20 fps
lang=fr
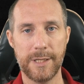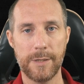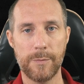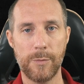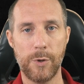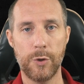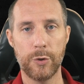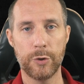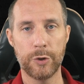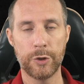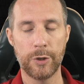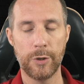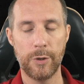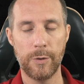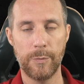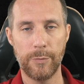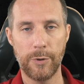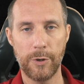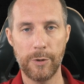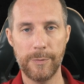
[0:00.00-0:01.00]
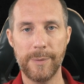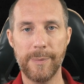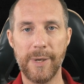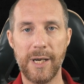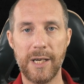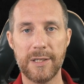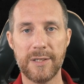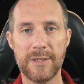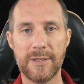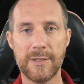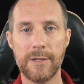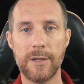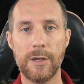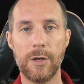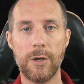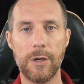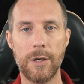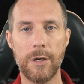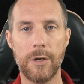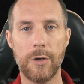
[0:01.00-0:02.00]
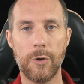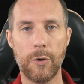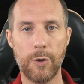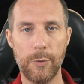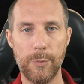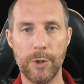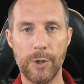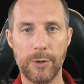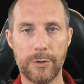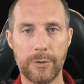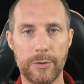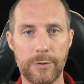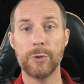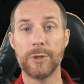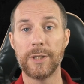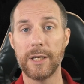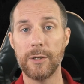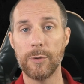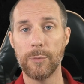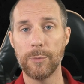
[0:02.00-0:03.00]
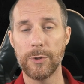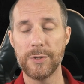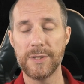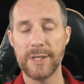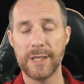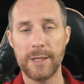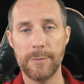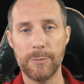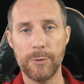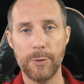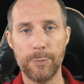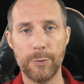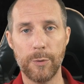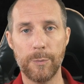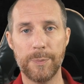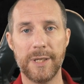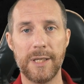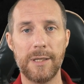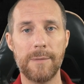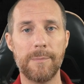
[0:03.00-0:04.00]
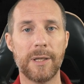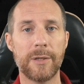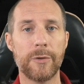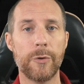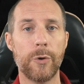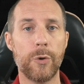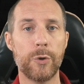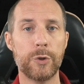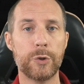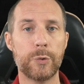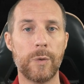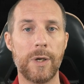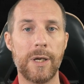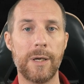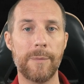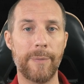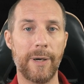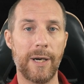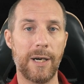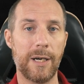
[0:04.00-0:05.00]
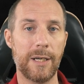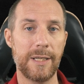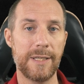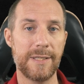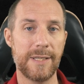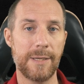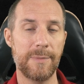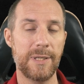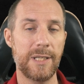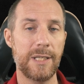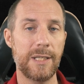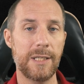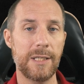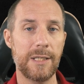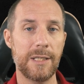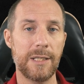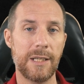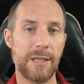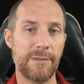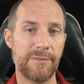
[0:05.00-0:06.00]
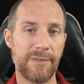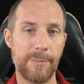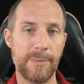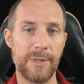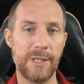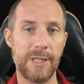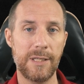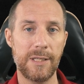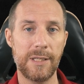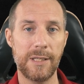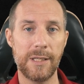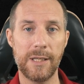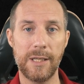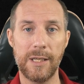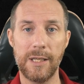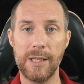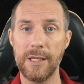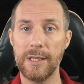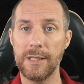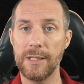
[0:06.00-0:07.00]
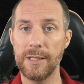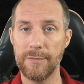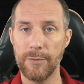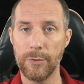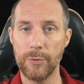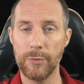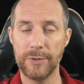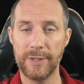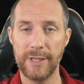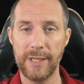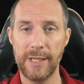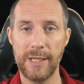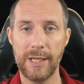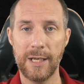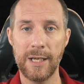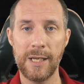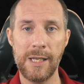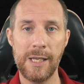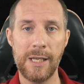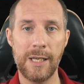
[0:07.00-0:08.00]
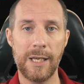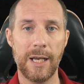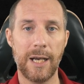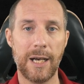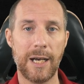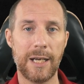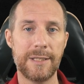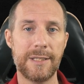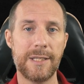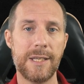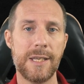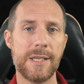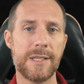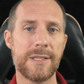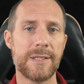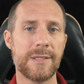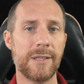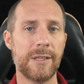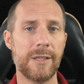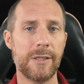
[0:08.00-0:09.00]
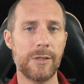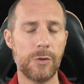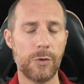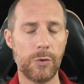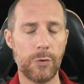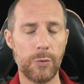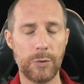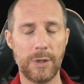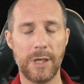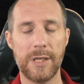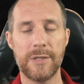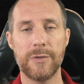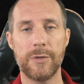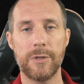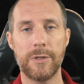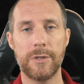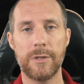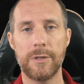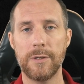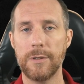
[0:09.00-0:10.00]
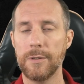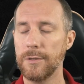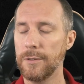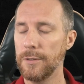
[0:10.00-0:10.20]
dimanche 1er mars, rebelote. De très nombreuses équipes de pompiers, maintenant rejoints par les amis, la famille et des volontaires, ratissent toute la zone